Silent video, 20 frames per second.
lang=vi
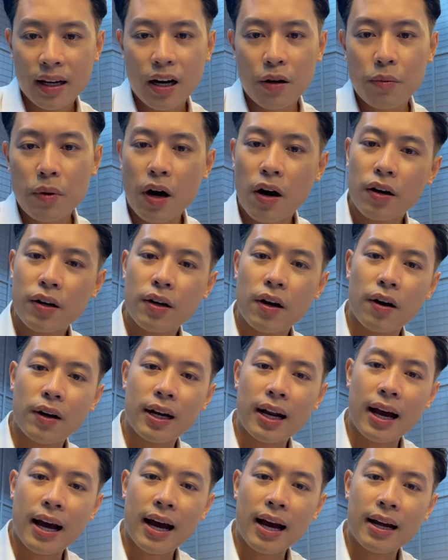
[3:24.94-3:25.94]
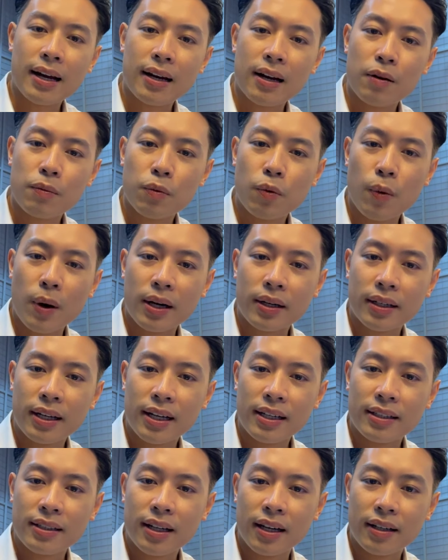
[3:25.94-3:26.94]
Ốc Hon hỏi là Hạ Long Quảng
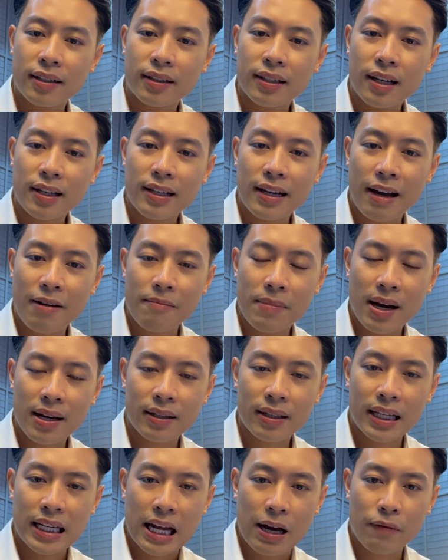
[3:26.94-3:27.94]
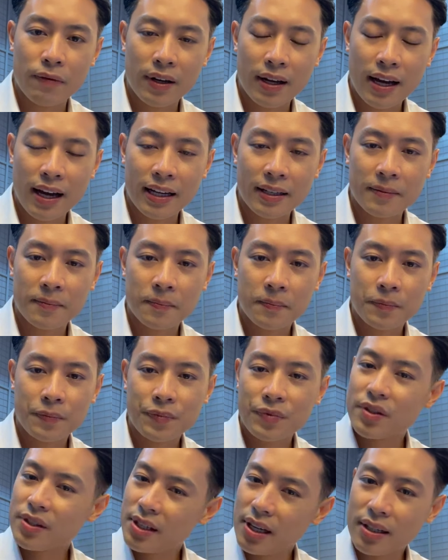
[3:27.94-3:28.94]
Ninh thời tiết ngày mai thế nào vậy anh
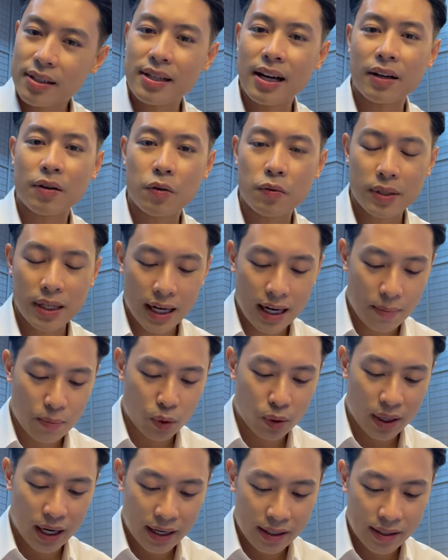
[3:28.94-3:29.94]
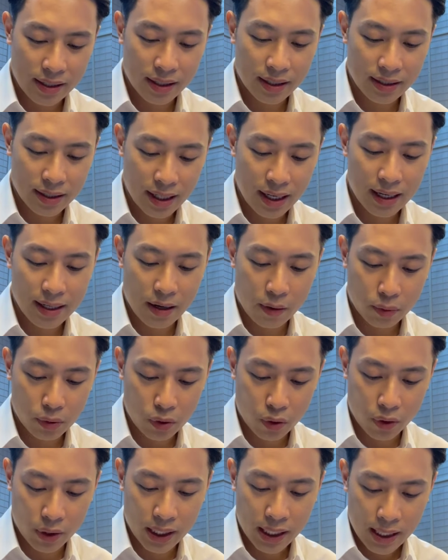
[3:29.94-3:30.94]
chắc chắn cũng sẽ là một ngày trời rất là nóng
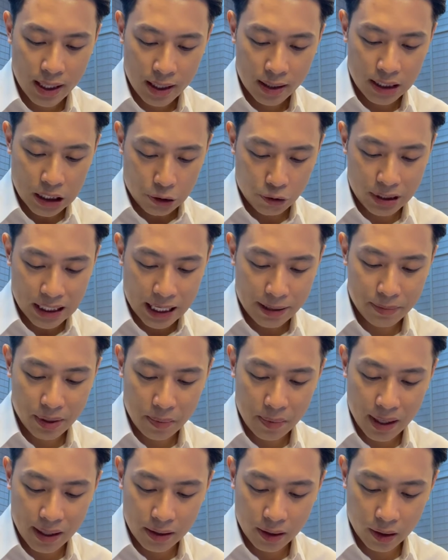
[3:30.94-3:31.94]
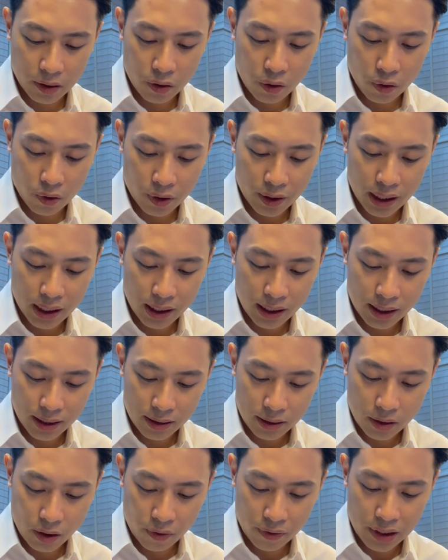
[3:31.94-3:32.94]
rồi chỉ có xem xem là nhiệt độ có đỡ
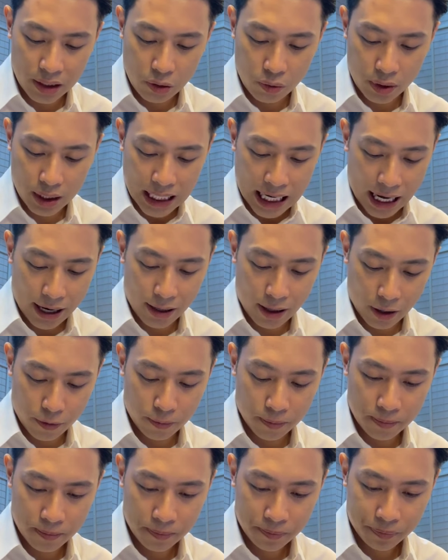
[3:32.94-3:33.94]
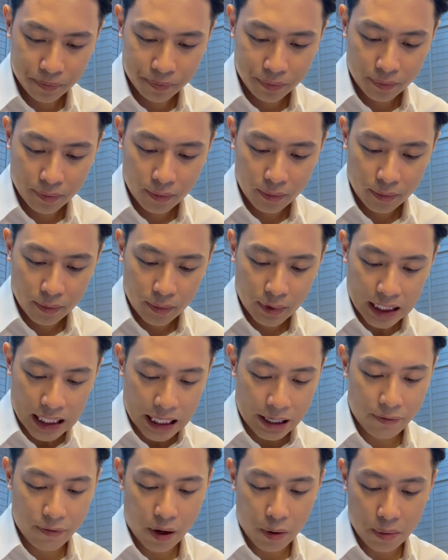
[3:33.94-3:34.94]
hơn so với nhiều nơi khác không
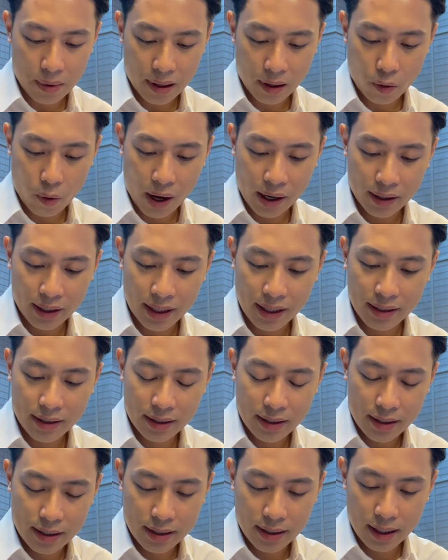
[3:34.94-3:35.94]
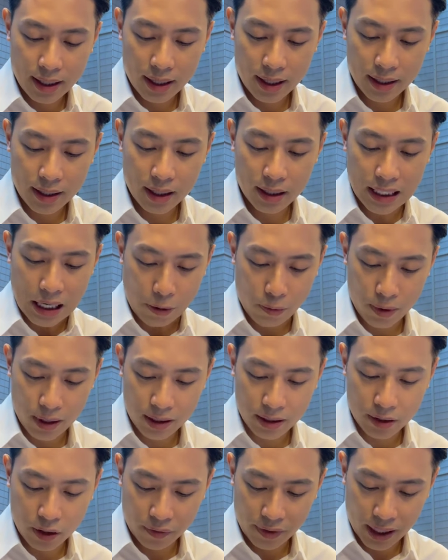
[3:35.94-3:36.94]
hy vọng là Quảng Ninh thì sẽ đỡ nóng
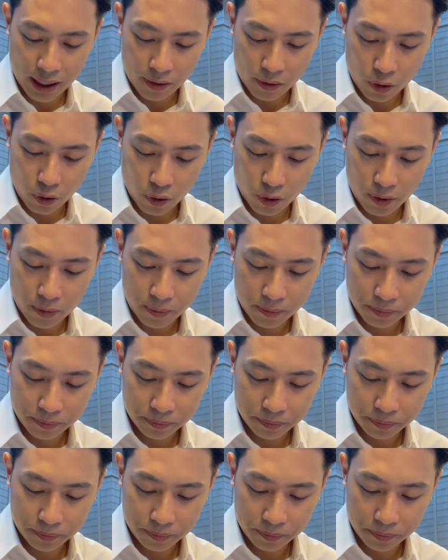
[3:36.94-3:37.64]
hơn so với Hà Nội